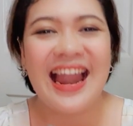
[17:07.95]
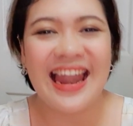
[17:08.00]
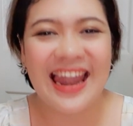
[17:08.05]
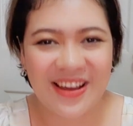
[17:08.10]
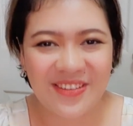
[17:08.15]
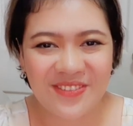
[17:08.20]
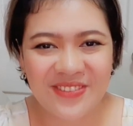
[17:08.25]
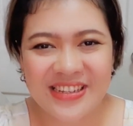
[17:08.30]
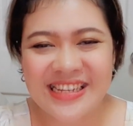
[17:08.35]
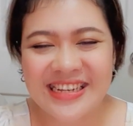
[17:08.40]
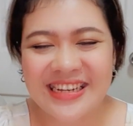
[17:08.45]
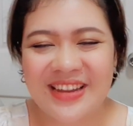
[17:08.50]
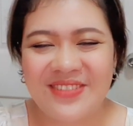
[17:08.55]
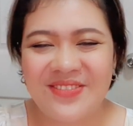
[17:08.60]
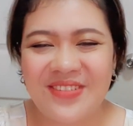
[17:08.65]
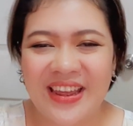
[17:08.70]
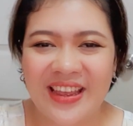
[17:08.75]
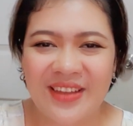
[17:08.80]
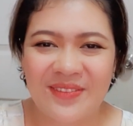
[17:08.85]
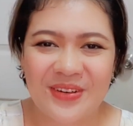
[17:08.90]
มาเจอกันใหม่กับ
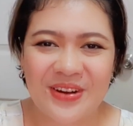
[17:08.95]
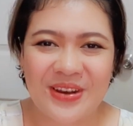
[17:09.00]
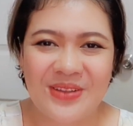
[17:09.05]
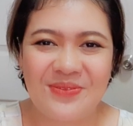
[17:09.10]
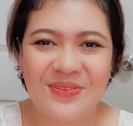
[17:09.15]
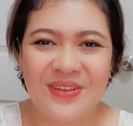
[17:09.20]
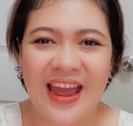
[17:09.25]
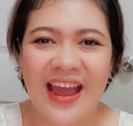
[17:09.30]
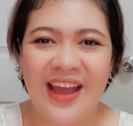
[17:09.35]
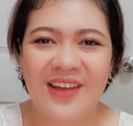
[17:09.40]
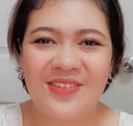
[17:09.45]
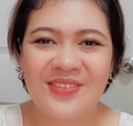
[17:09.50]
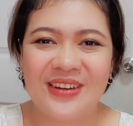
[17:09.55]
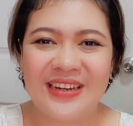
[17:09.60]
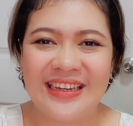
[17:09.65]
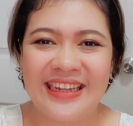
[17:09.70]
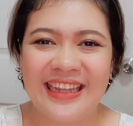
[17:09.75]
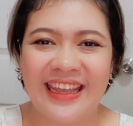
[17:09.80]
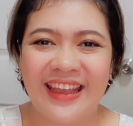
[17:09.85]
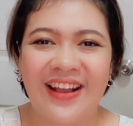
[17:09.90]
คลิปหน้าวันนี้
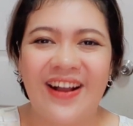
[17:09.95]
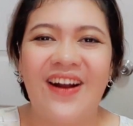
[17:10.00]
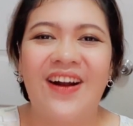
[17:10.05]
ก็